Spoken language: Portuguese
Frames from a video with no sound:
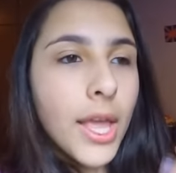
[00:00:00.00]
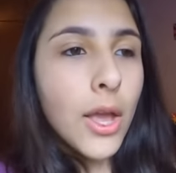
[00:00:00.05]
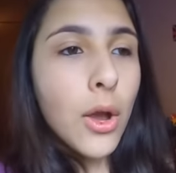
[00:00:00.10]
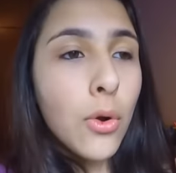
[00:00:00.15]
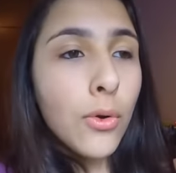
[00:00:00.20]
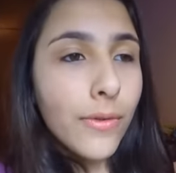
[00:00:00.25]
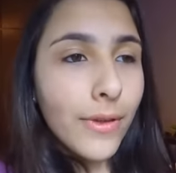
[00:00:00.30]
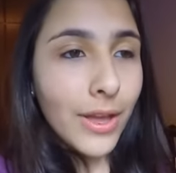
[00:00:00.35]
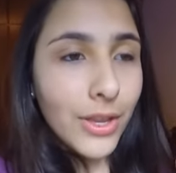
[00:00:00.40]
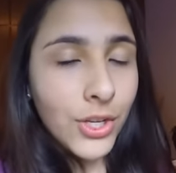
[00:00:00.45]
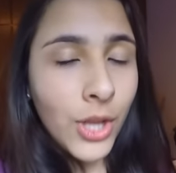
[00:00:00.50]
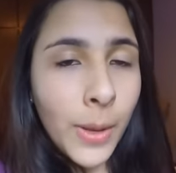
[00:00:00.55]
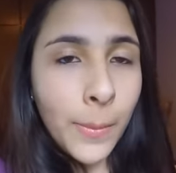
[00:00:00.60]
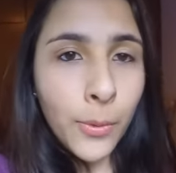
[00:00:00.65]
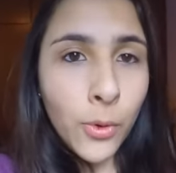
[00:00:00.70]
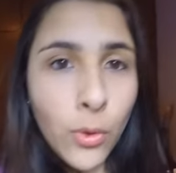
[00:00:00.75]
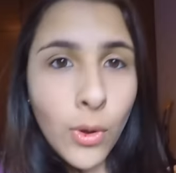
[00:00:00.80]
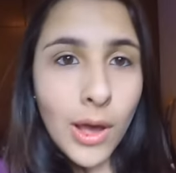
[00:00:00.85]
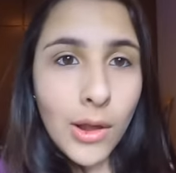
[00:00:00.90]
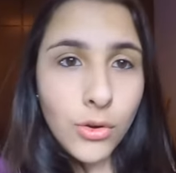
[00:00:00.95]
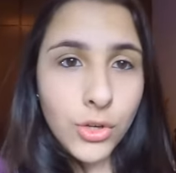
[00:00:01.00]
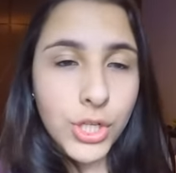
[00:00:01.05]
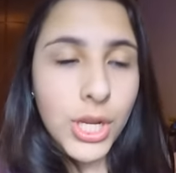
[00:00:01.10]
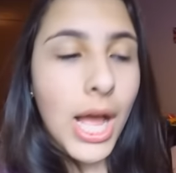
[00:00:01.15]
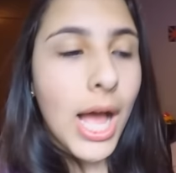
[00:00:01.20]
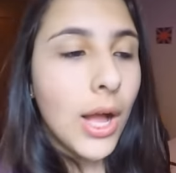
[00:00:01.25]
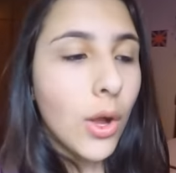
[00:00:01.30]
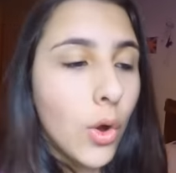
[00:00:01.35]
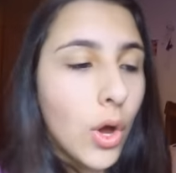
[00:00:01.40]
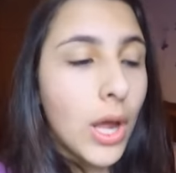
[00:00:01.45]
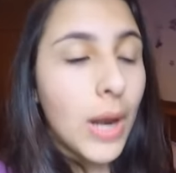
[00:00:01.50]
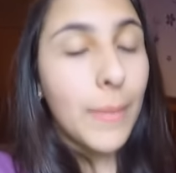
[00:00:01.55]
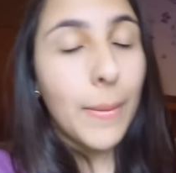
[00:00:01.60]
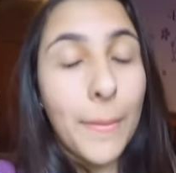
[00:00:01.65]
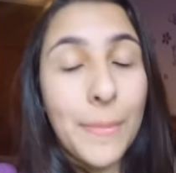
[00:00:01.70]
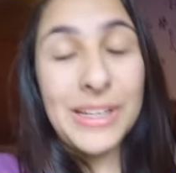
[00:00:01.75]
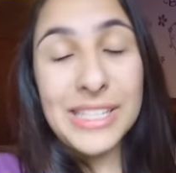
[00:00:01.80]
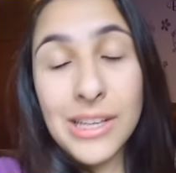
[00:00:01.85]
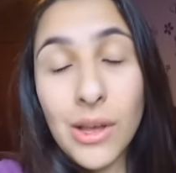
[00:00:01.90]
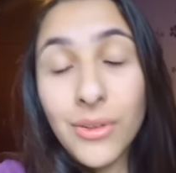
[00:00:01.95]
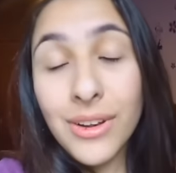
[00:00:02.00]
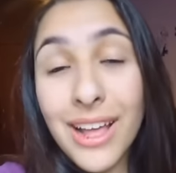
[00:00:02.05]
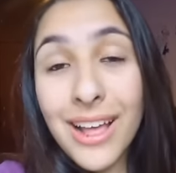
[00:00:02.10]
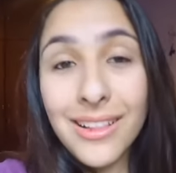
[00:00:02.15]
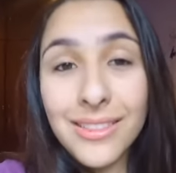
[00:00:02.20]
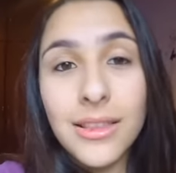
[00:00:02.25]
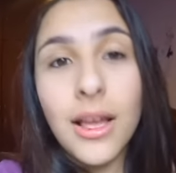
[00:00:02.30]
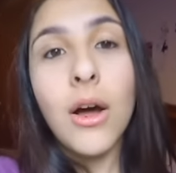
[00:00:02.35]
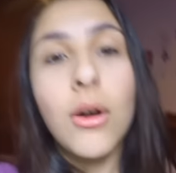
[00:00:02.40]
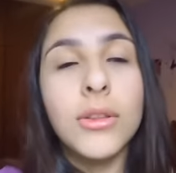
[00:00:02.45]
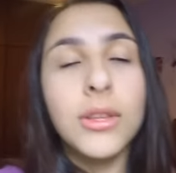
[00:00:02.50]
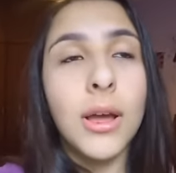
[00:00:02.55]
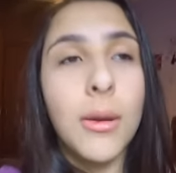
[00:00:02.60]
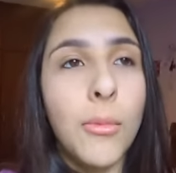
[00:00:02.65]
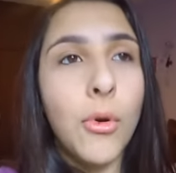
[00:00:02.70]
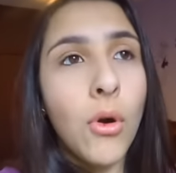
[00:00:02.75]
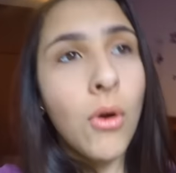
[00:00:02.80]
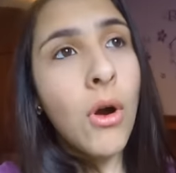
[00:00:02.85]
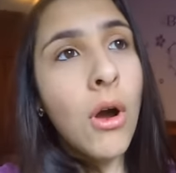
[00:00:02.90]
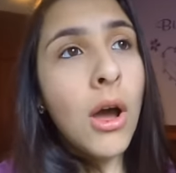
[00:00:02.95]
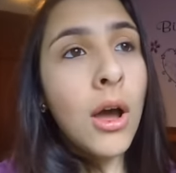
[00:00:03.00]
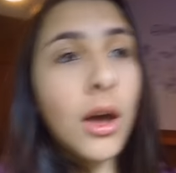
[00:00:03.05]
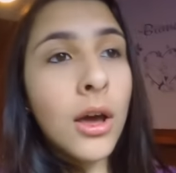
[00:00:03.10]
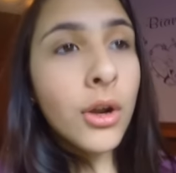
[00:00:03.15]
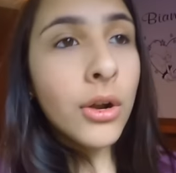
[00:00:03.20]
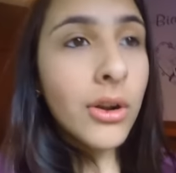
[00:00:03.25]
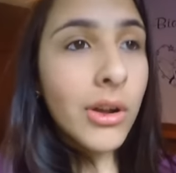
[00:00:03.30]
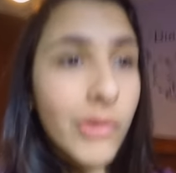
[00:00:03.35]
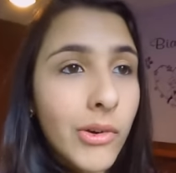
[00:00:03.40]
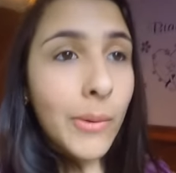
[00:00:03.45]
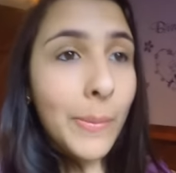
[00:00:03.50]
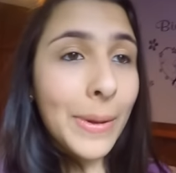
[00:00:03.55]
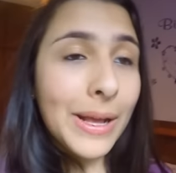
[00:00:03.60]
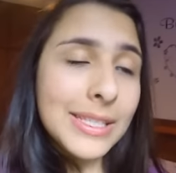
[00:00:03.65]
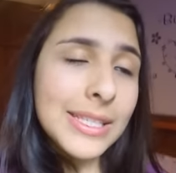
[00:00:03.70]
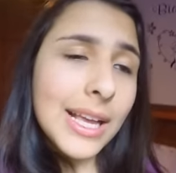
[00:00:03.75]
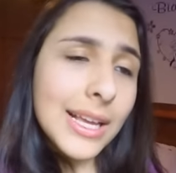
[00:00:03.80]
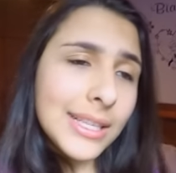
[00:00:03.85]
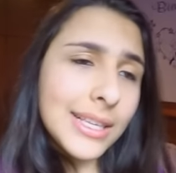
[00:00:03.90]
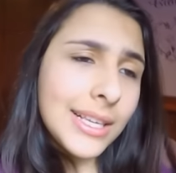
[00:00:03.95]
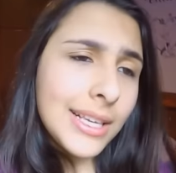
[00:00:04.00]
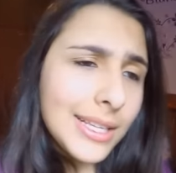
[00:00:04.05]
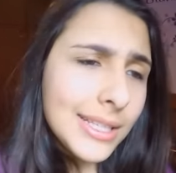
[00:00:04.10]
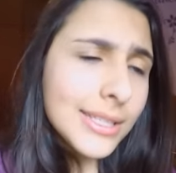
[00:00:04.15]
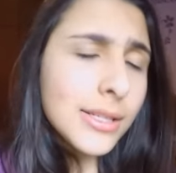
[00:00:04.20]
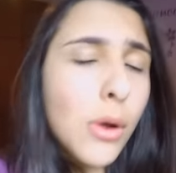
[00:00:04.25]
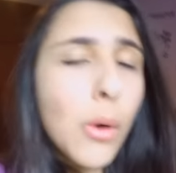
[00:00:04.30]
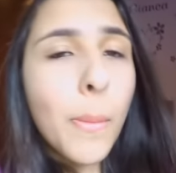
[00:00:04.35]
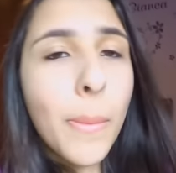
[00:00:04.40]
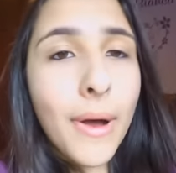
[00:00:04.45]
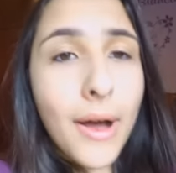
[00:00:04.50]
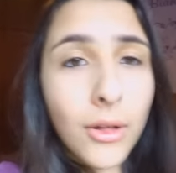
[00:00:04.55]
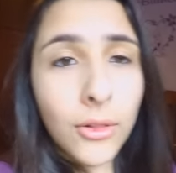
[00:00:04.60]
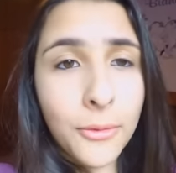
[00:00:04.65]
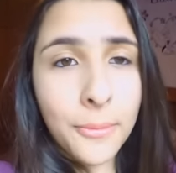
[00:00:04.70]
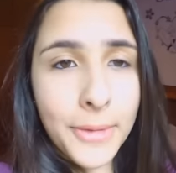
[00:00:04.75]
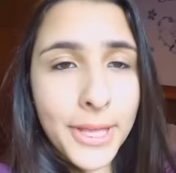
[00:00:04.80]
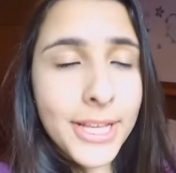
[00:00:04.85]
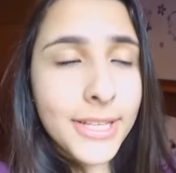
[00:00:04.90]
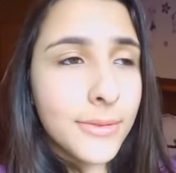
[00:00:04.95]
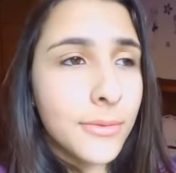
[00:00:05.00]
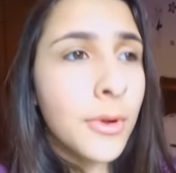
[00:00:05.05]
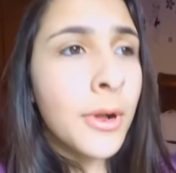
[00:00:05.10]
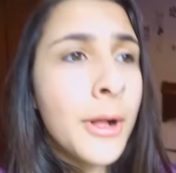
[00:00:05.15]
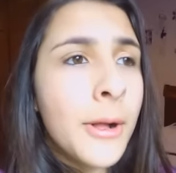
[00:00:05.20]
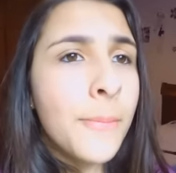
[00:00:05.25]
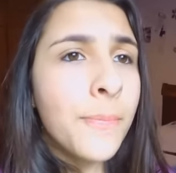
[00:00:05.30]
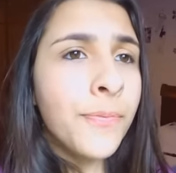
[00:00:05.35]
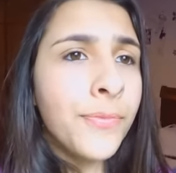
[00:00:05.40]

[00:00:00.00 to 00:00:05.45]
Eu viajei pro Guarujá agora para passar o Natal, tá bom? Ano não vou passar aqui em São Paulo mesmo.